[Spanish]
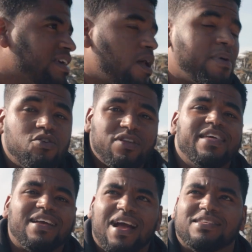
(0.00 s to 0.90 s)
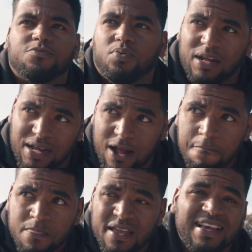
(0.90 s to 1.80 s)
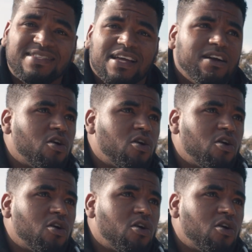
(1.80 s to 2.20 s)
que la mayoría de casas por acá están